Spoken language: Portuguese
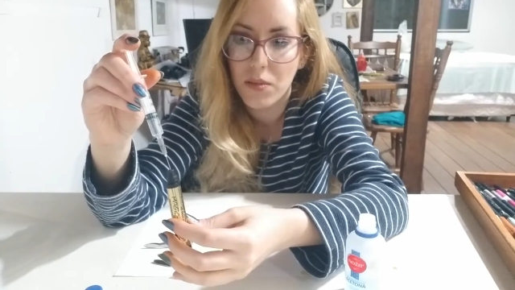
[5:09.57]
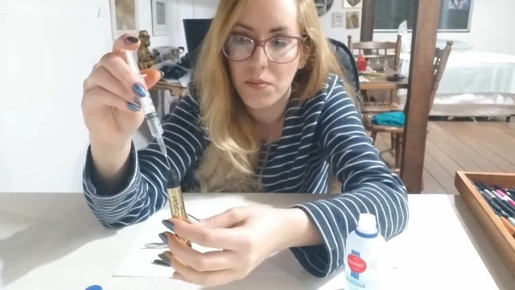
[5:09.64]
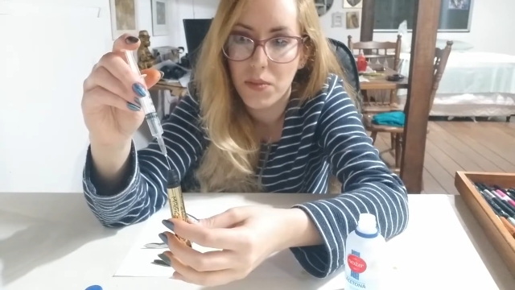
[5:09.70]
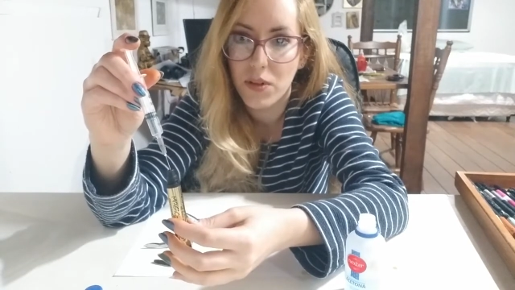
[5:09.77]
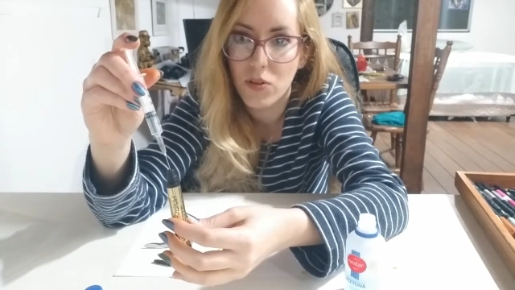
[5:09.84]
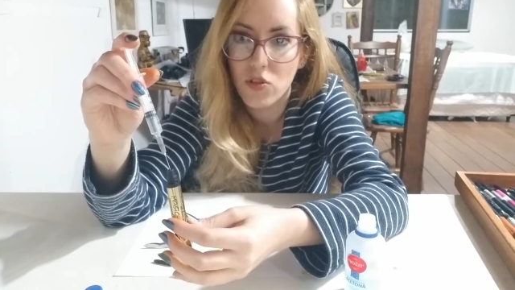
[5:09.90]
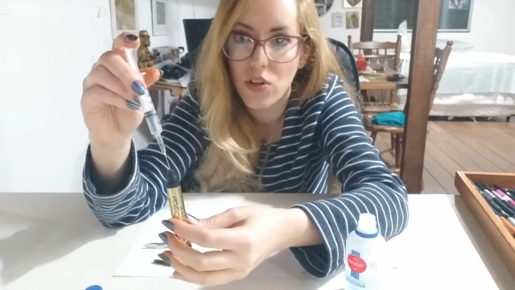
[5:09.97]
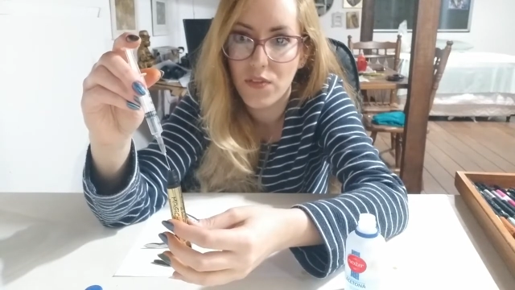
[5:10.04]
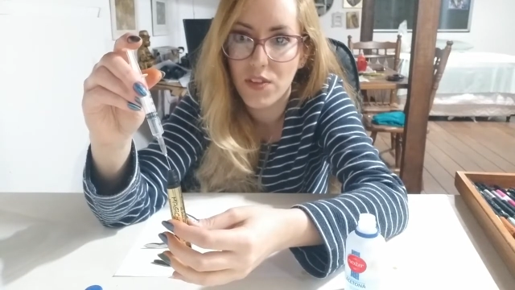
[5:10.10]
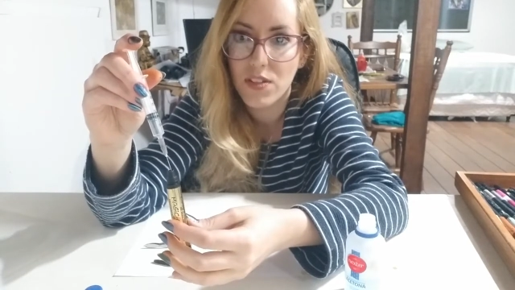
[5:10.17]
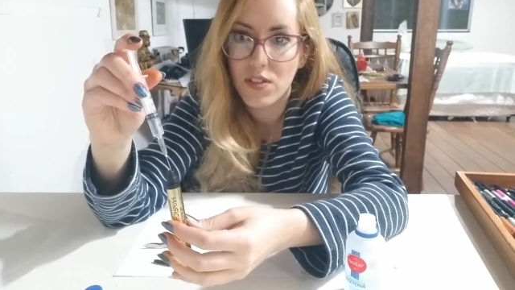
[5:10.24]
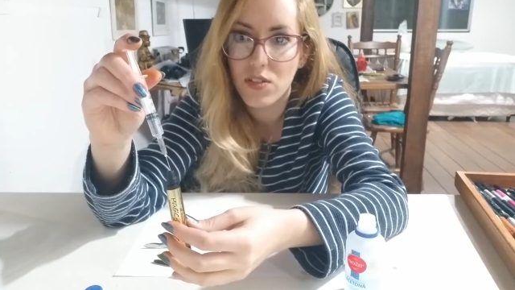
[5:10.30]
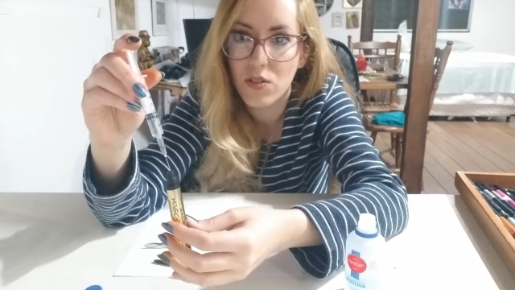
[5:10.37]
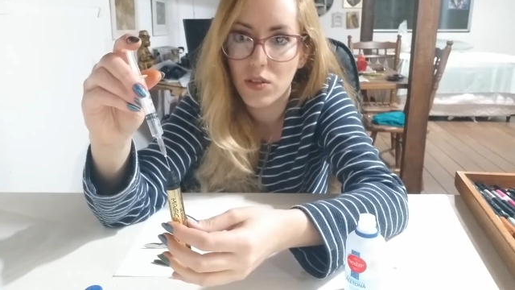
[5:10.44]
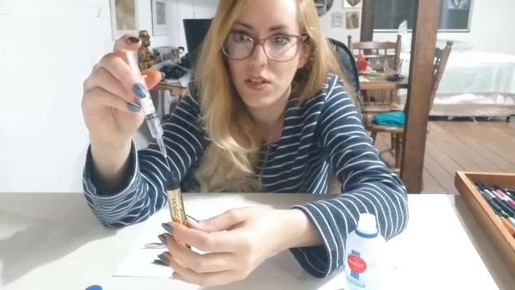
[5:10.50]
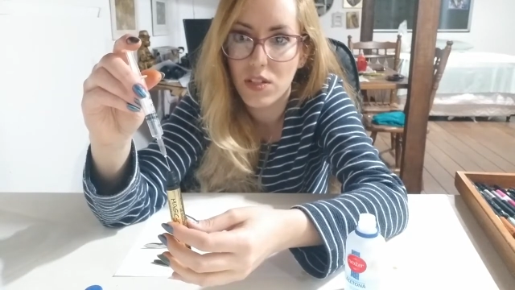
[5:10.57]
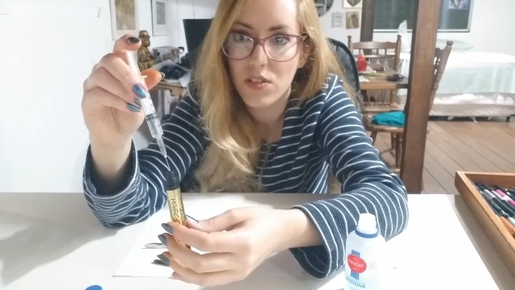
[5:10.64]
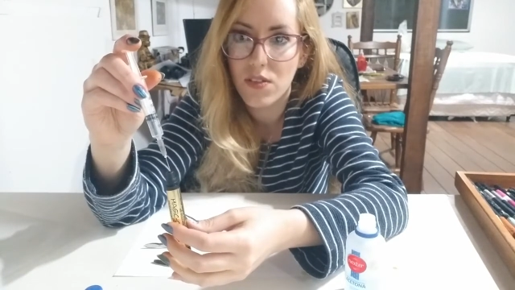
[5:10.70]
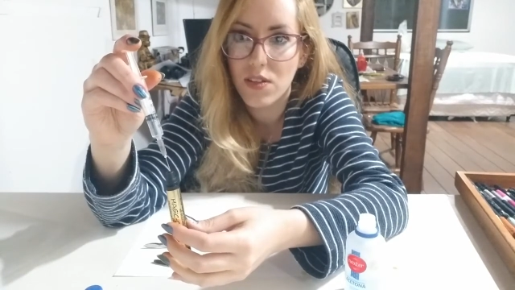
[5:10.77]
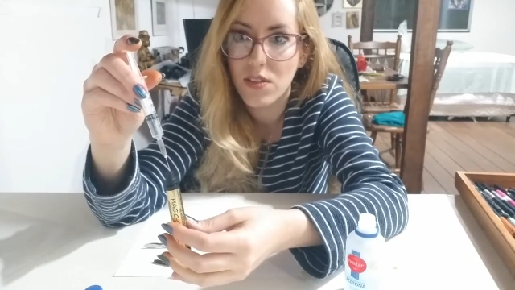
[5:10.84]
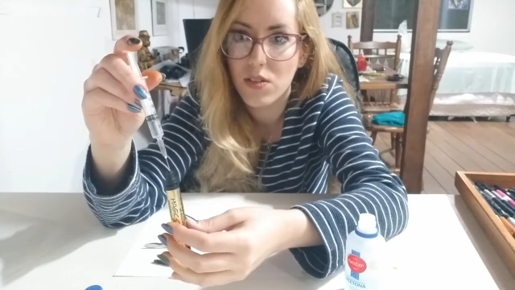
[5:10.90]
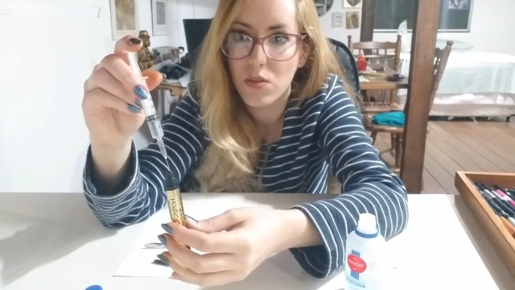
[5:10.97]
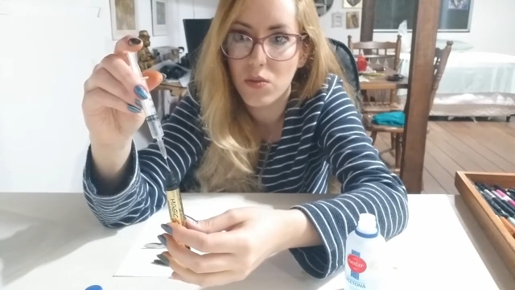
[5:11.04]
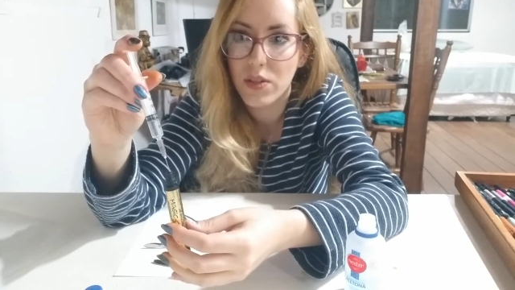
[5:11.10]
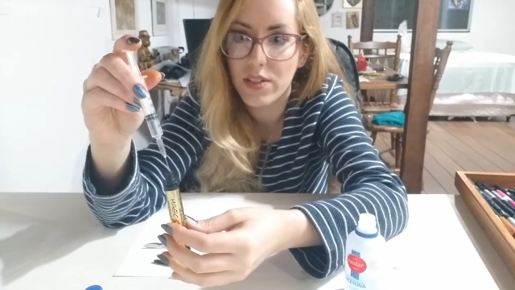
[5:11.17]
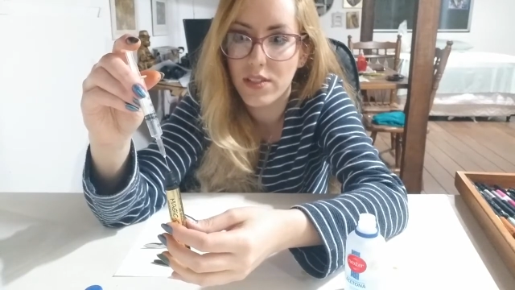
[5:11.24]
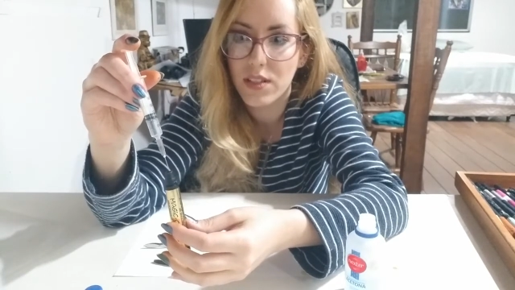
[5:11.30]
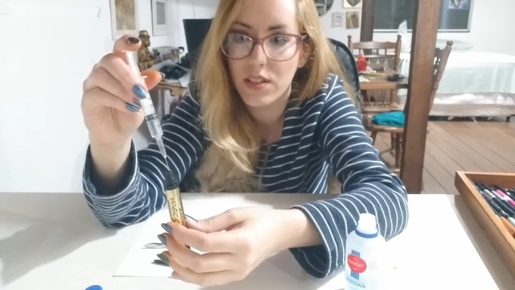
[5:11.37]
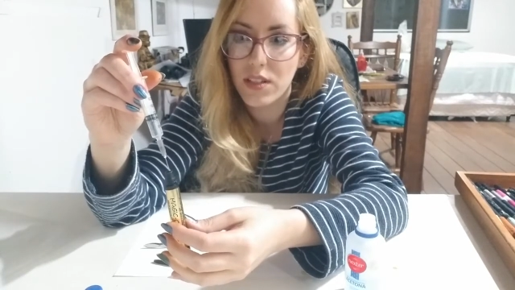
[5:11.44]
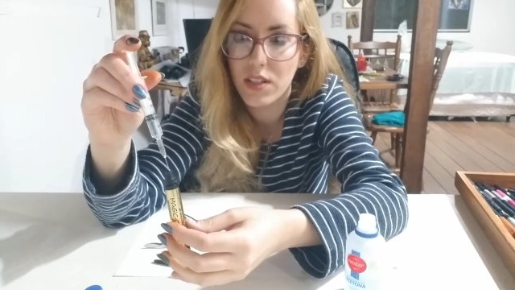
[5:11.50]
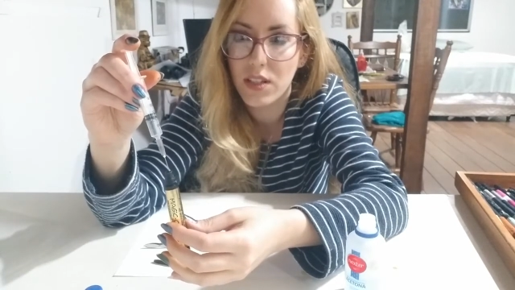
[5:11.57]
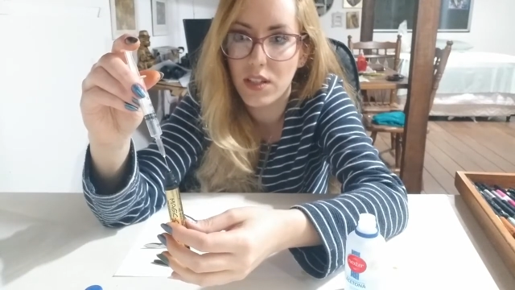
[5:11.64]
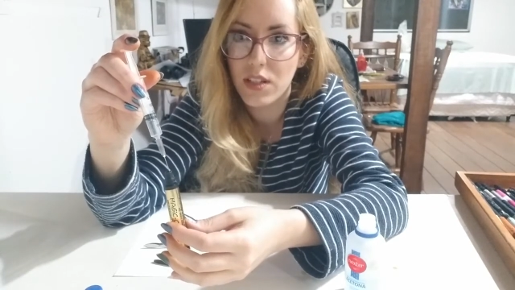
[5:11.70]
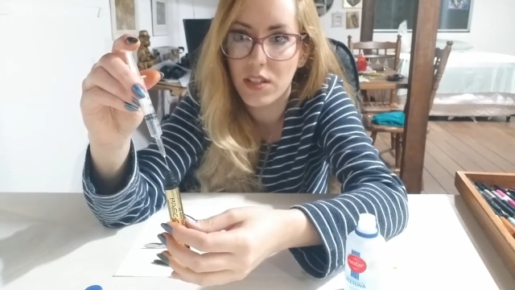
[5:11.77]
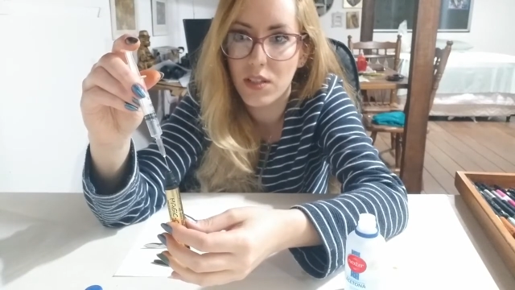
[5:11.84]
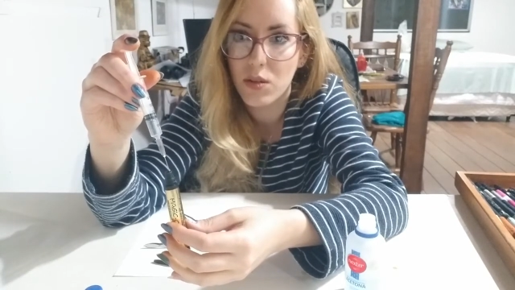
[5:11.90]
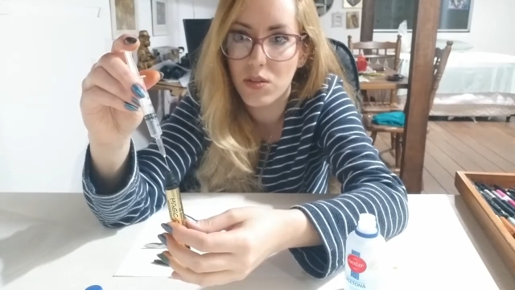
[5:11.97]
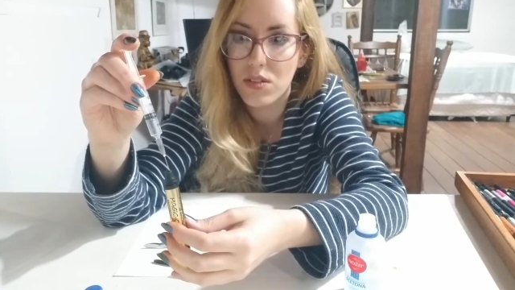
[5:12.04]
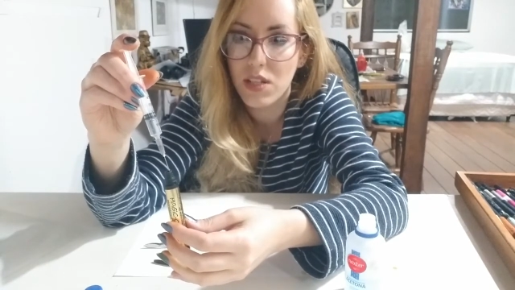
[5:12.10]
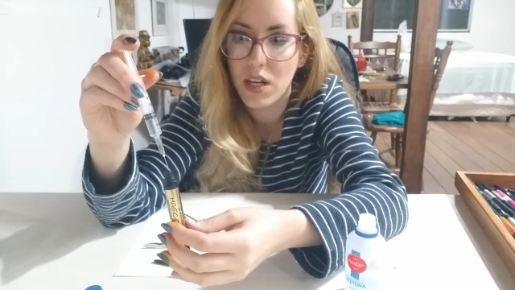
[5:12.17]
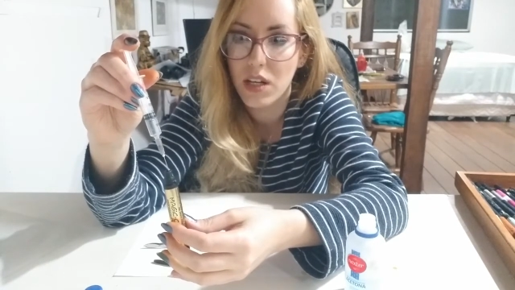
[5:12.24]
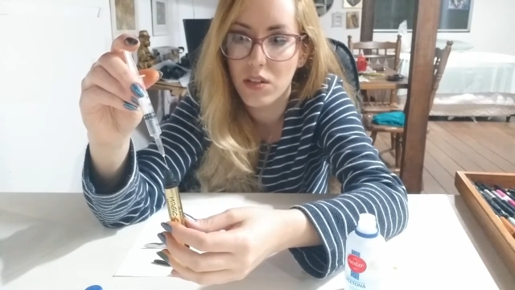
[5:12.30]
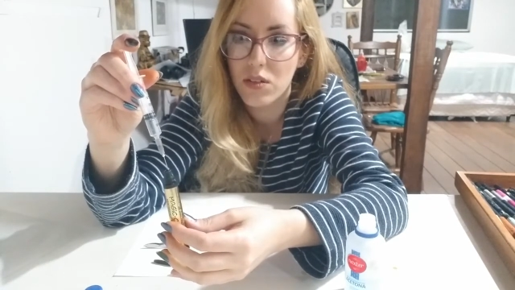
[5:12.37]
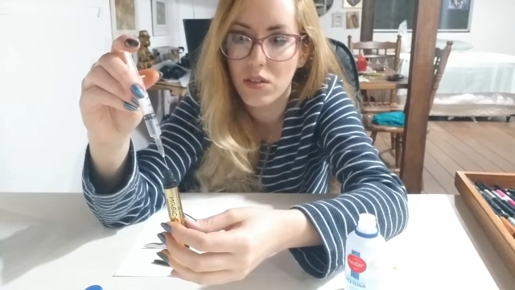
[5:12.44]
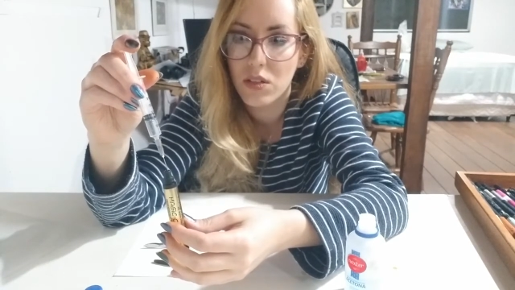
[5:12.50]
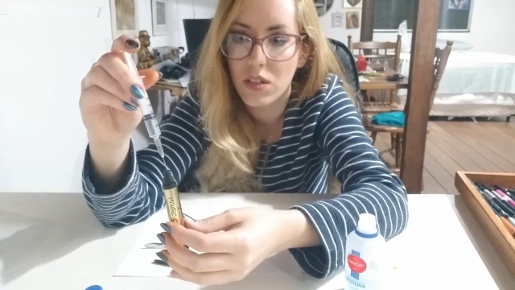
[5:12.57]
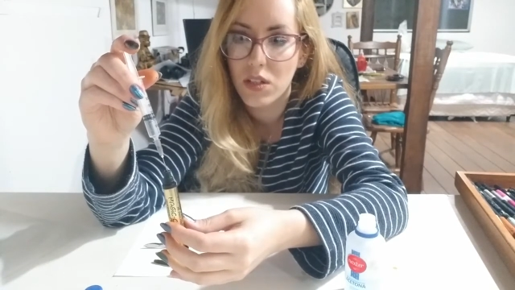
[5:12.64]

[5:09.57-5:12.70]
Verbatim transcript: Porque eu já fiz isso outras vezes com esse aqui e deu certo.